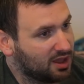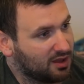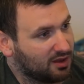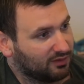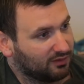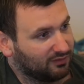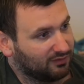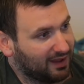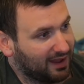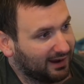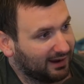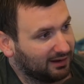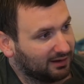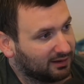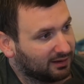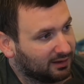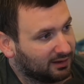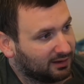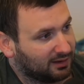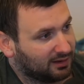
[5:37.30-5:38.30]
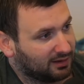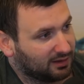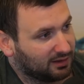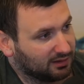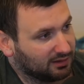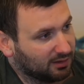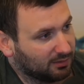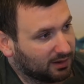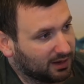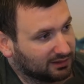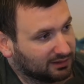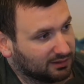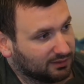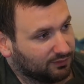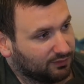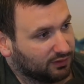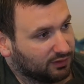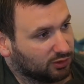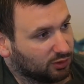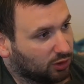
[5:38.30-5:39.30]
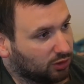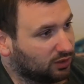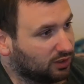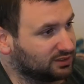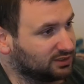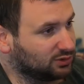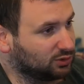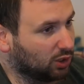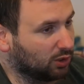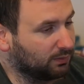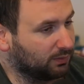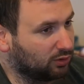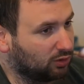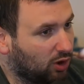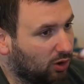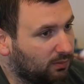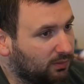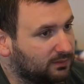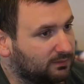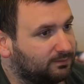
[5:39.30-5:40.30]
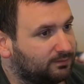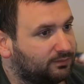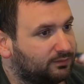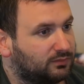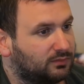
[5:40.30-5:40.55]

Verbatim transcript: weil ja, man hat die für 99 Euro bekommen.